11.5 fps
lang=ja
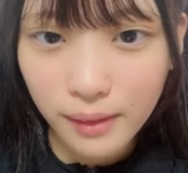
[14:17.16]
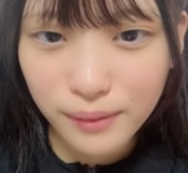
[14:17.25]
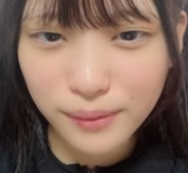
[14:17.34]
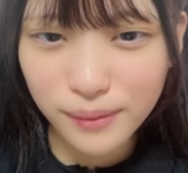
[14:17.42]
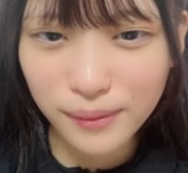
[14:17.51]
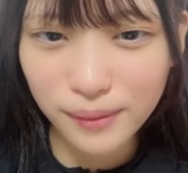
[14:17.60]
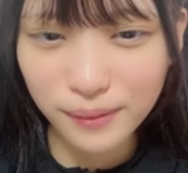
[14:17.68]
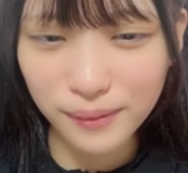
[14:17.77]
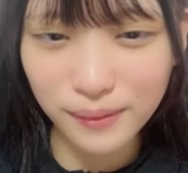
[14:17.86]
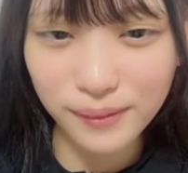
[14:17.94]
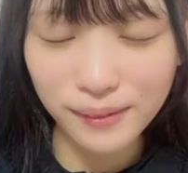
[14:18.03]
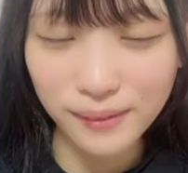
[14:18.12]
外れだっ
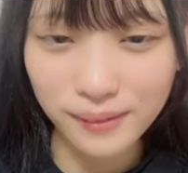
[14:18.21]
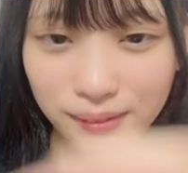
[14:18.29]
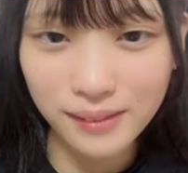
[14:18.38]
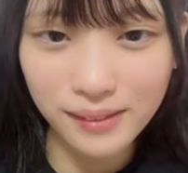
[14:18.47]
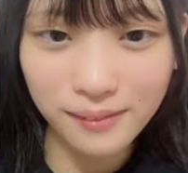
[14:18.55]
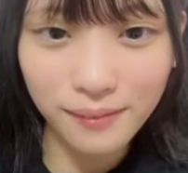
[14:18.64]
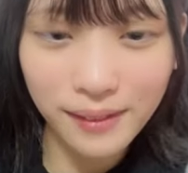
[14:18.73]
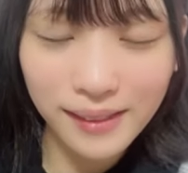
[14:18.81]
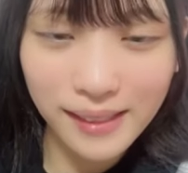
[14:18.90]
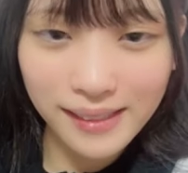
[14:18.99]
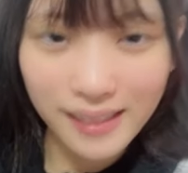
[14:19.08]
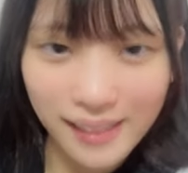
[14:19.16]
たかなち
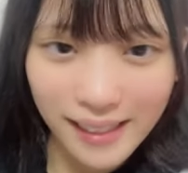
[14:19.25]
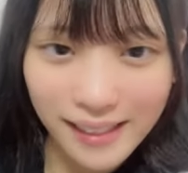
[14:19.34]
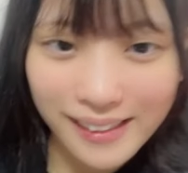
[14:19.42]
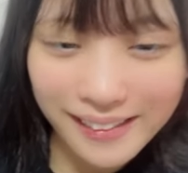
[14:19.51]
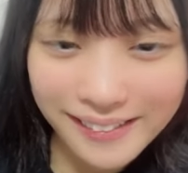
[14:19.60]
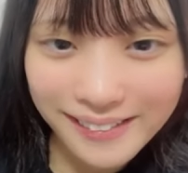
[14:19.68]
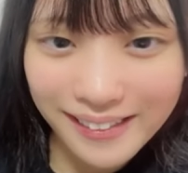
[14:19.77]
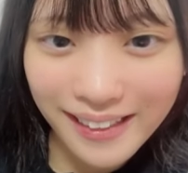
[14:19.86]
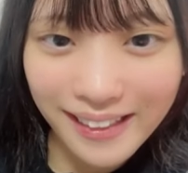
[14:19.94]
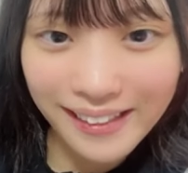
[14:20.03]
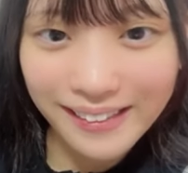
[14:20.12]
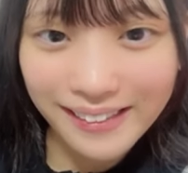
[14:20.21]
ワンタさんありがとう
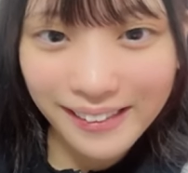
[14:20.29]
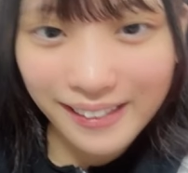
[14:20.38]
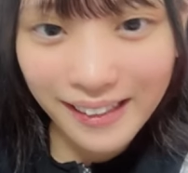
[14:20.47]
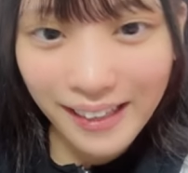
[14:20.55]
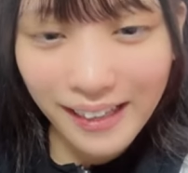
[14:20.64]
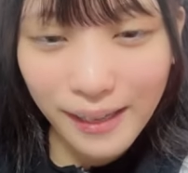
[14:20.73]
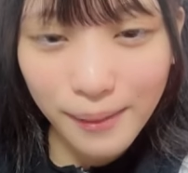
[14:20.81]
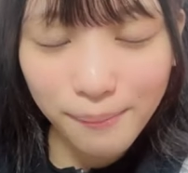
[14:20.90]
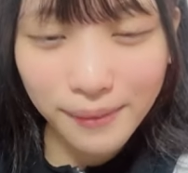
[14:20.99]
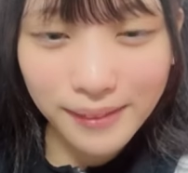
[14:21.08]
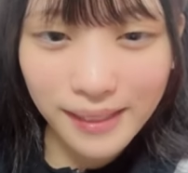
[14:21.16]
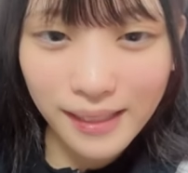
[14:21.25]
ね
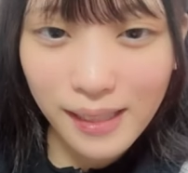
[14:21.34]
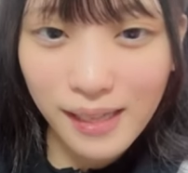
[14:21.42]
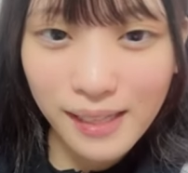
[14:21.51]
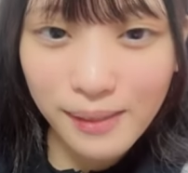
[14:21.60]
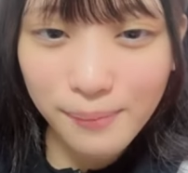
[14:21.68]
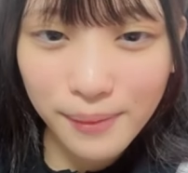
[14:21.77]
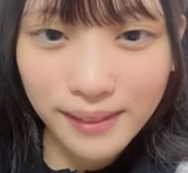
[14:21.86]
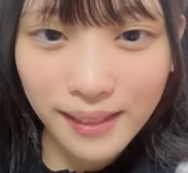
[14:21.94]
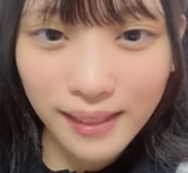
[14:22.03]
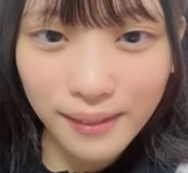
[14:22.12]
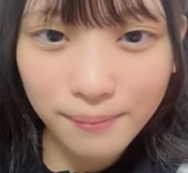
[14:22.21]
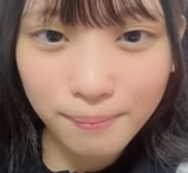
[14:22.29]
またねま
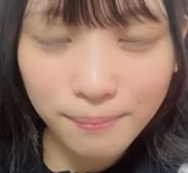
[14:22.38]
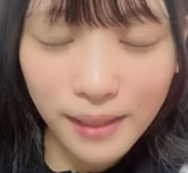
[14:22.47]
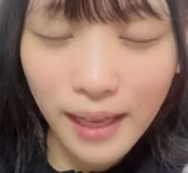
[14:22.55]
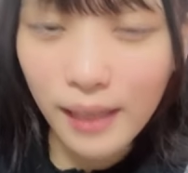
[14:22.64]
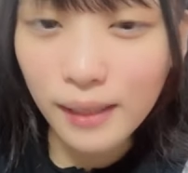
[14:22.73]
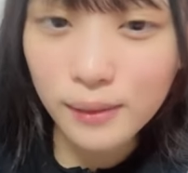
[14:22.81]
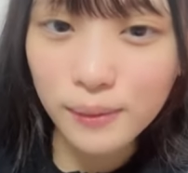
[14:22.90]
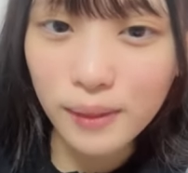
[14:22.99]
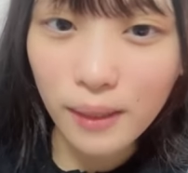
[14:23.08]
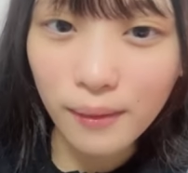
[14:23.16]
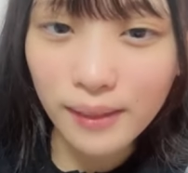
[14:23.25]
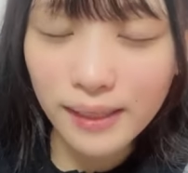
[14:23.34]
たあそう
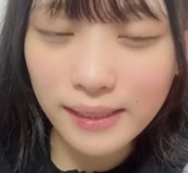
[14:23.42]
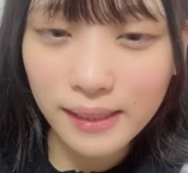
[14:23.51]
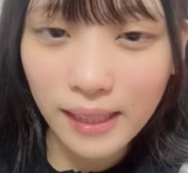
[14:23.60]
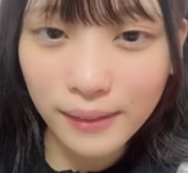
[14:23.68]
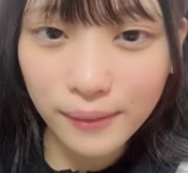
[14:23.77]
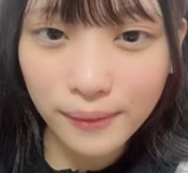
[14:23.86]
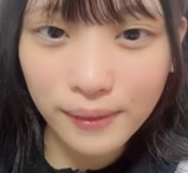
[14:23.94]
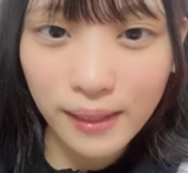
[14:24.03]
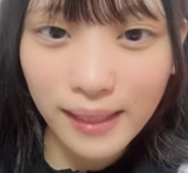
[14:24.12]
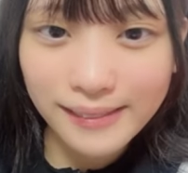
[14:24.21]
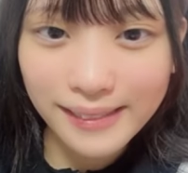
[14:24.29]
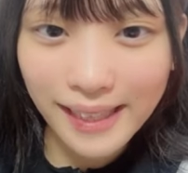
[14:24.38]
だお話し会の
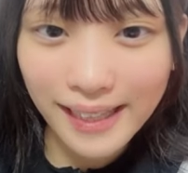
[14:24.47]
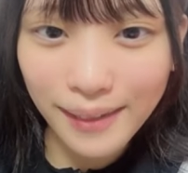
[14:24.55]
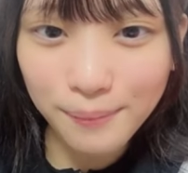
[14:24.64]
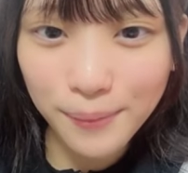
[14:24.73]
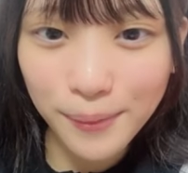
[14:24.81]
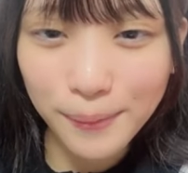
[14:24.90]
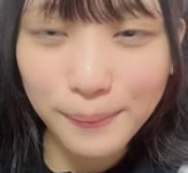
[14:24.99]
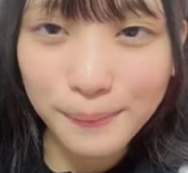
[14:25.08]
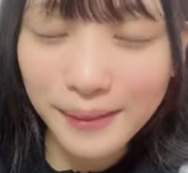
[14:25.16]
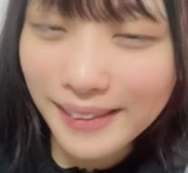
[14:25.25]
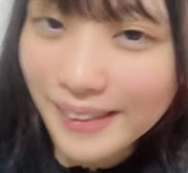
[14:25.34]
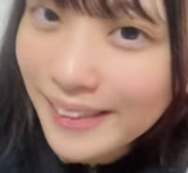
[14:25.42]
再販も
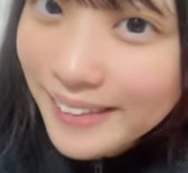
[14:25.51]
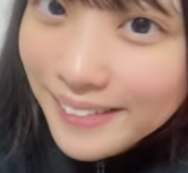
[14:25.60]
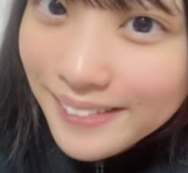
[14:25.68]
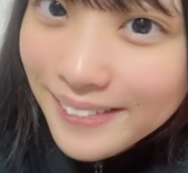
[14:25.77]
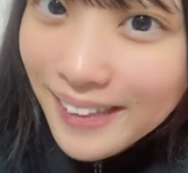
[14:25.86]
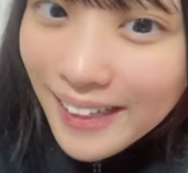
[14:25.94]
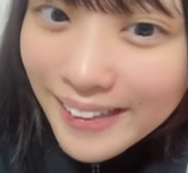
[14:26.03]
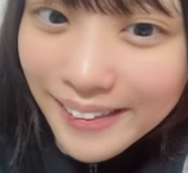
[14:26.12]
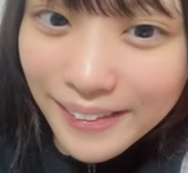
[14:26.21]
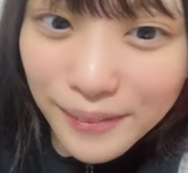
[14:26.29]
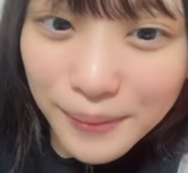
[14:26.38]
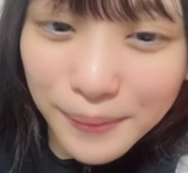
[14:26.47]
待ってるよあり
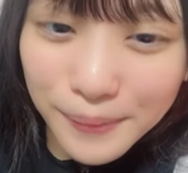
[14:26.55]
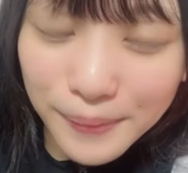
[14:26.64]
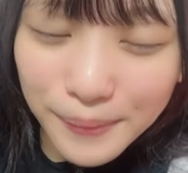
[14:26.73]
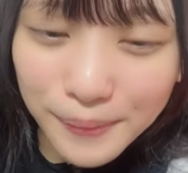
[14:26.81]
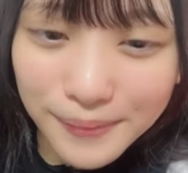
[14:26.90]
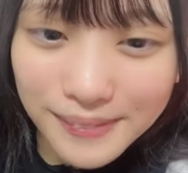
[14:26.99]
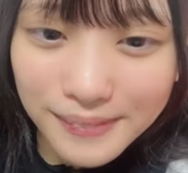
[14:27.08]
がとう